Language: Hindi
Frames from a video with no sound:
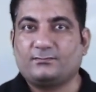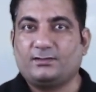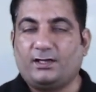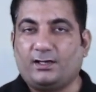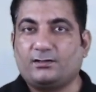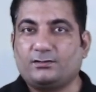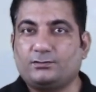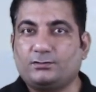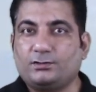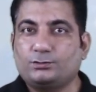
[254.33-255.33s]
है ना
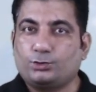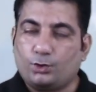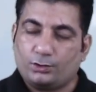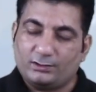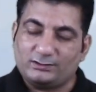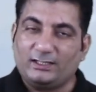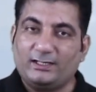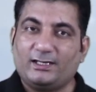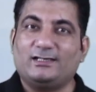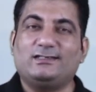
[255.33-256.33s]
तो
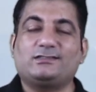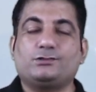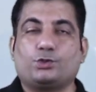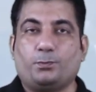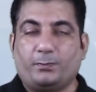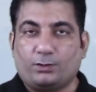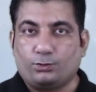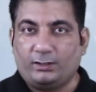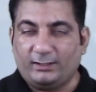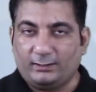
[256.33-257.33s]
इसलिए इस चीज़ को
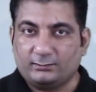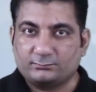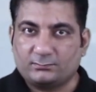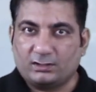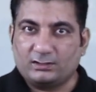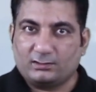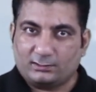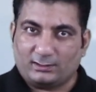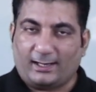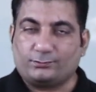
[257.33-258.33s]
बिल्कुल ही
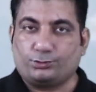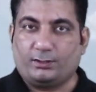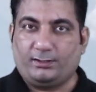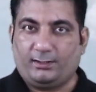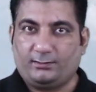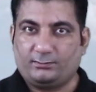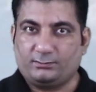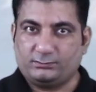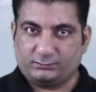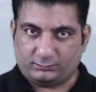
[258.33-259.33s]
रिलैक्स हो जाइए
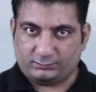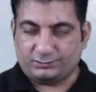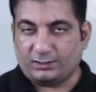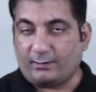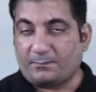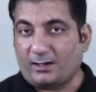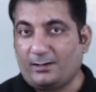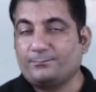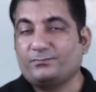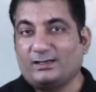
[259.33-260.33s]
जब आपका
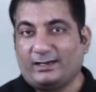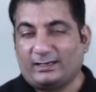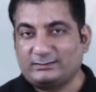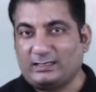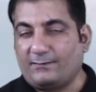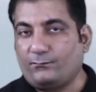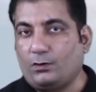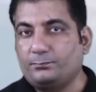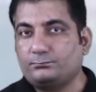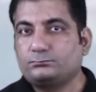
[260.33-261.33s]
एग्ज़ाम
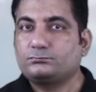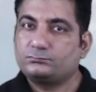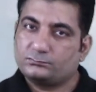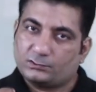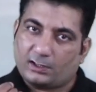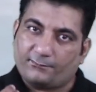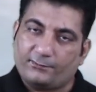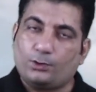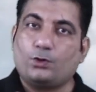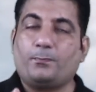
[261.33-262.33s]
फॉर्म का
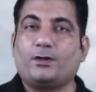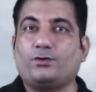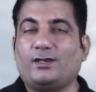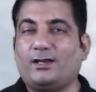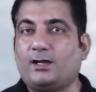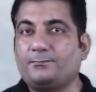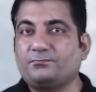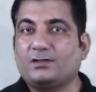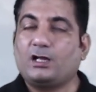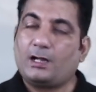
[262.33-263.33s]
विंडो ओपन हो जाएगा
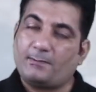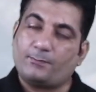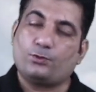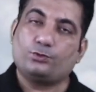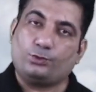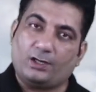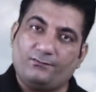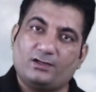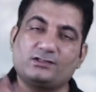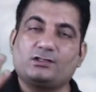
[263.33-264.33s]
हम आपको
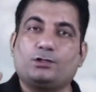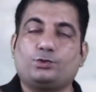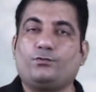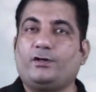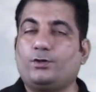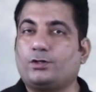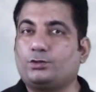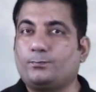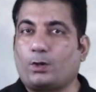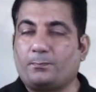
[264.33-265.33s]
नोटिफिकेशन के थ्रू वीडियो के
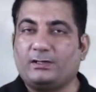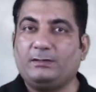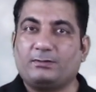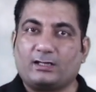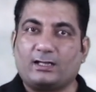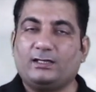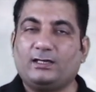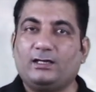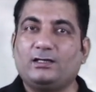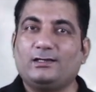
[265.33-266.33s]
थ्रू प्रॉपरली बता देंगे
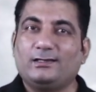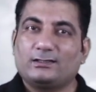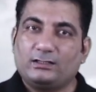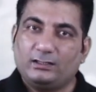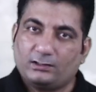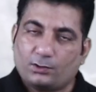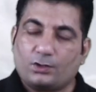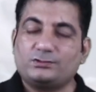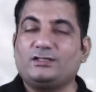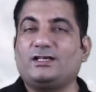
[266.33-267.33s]
कि
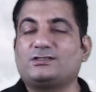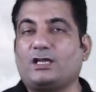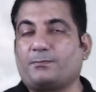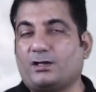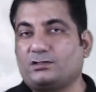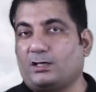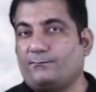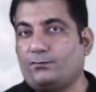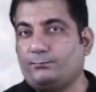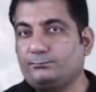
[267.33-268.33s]
कौन सी डेट से आपके एग्ज़ाम
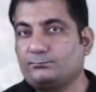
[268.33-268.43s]
फॉर्म